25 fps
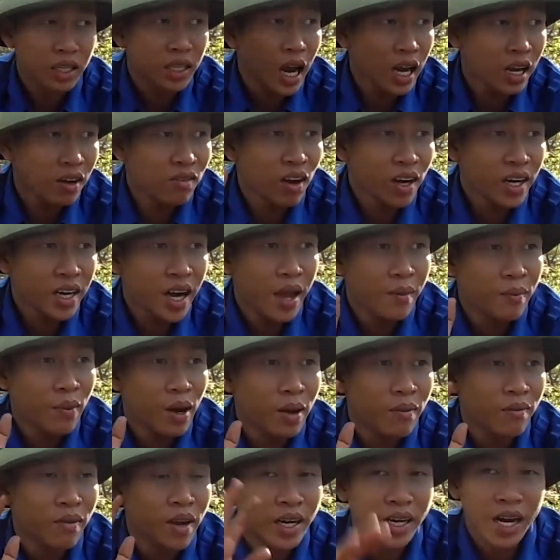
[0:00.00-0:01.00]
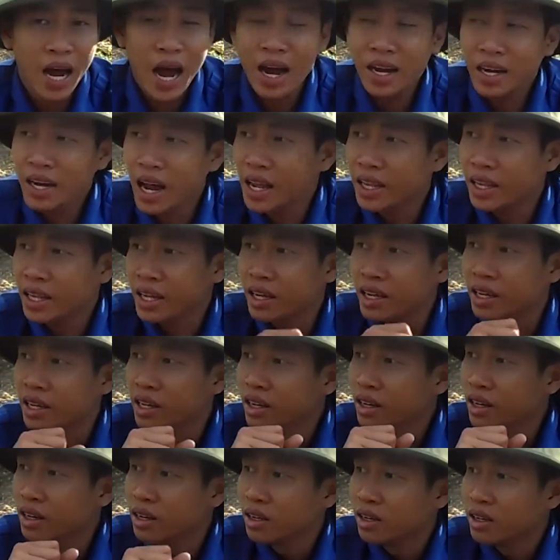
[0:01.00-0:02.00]
thực ra cái vấn đề mà về rác này thì
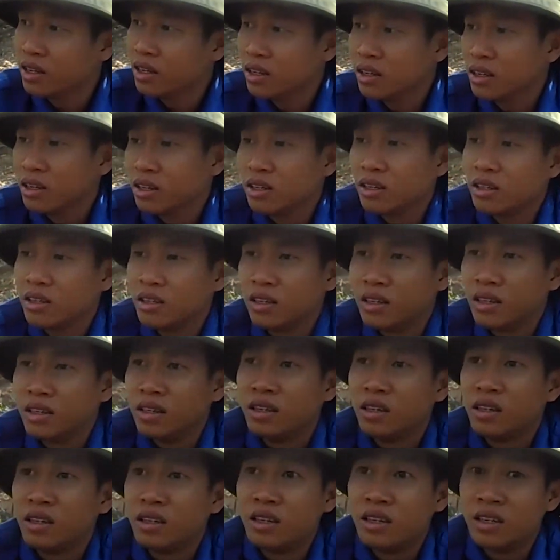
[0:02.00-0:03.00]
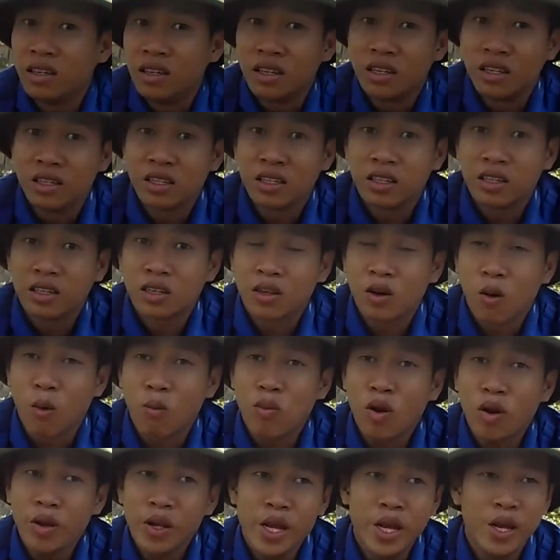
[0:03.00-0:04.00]
uh,
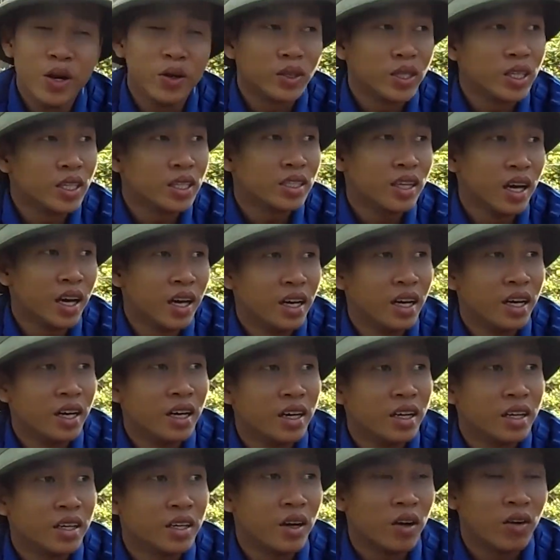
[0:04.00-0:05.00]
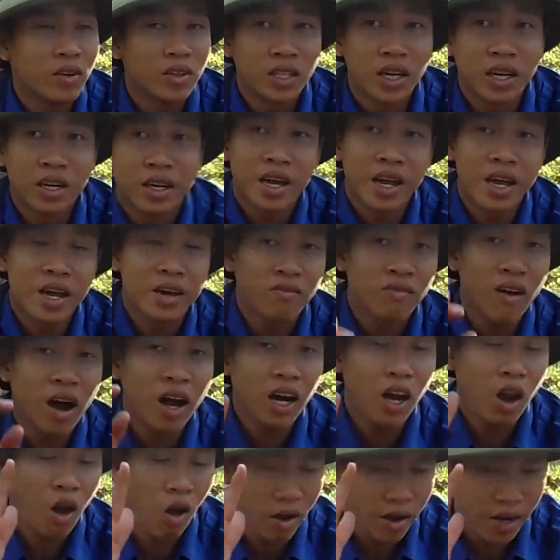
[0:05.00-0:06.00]
cũng có nhiều chương trình rồi thực hiện
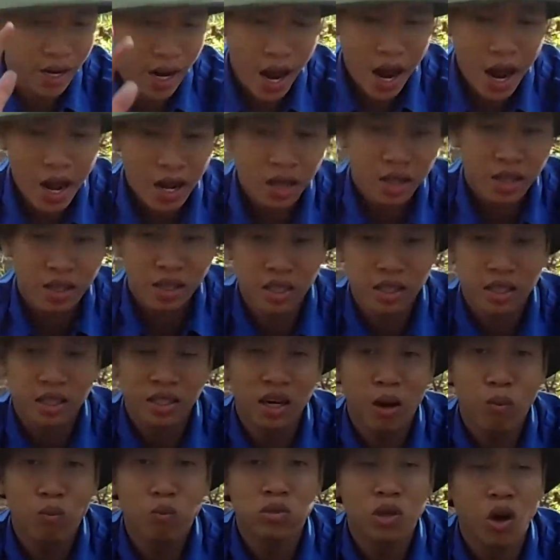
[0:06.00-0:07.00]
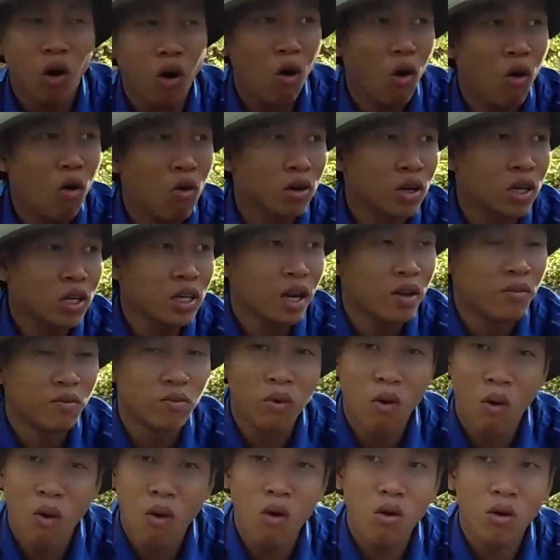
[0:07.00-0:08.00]
phân loại rác từ nông thôn tới thành
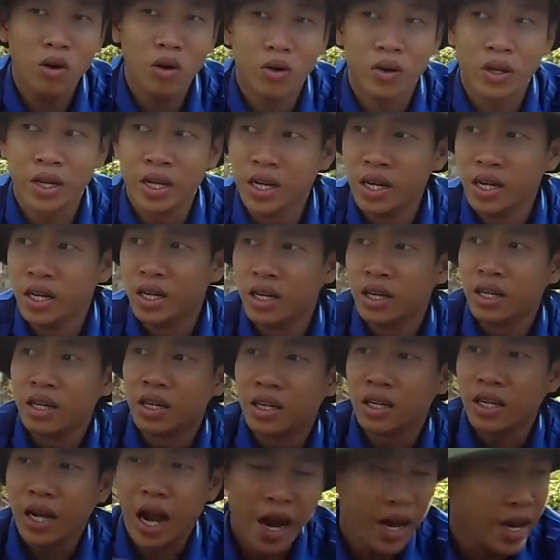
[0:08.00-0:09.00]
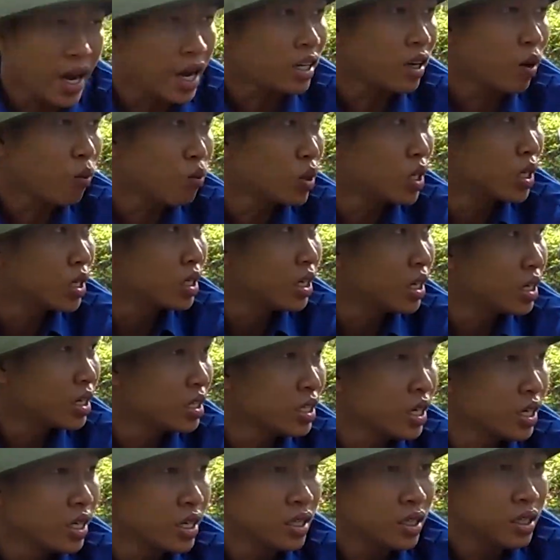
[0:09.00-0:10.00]
phố rồi ngay cả trong những
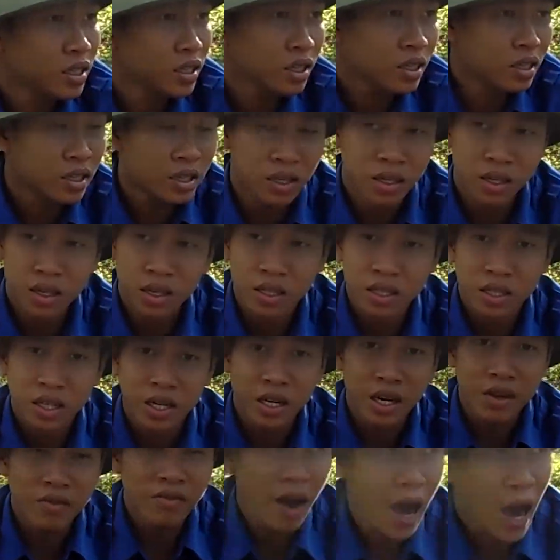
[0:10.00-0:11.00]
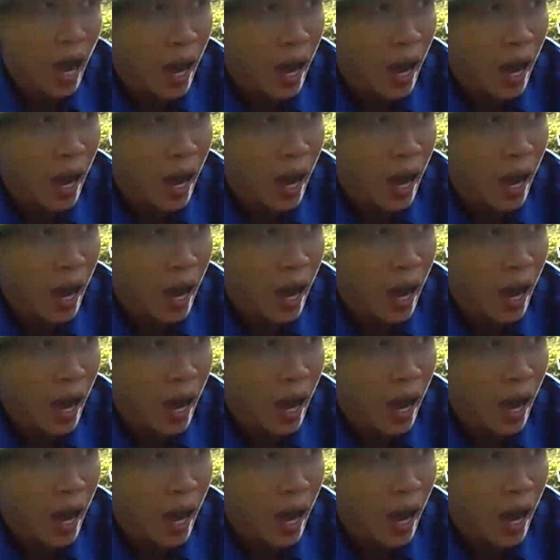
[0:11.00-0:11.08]
những những ờ, những cái